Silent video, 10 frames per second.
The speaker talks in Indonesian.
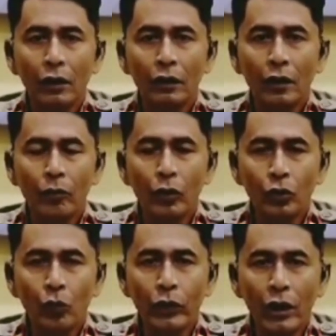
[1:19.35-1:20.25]
yang
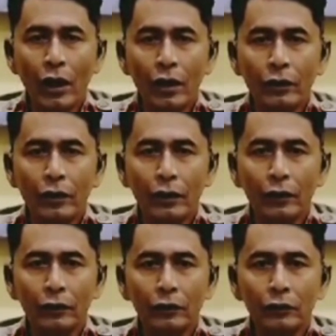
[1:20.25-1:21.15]
menutupi jalan
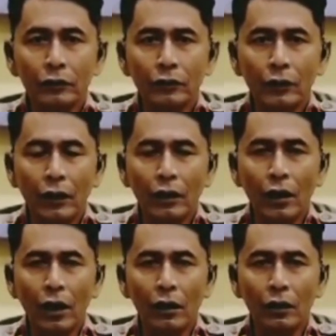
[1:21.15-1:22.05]
yang
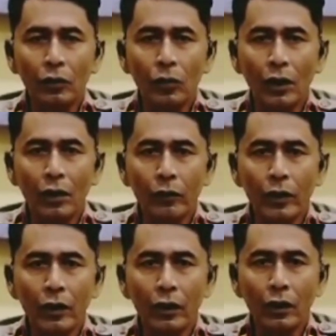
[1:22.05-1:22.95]
sekitar kurang
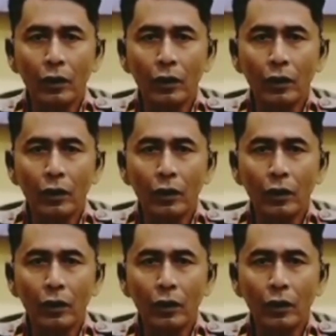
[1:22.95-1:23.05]
lebih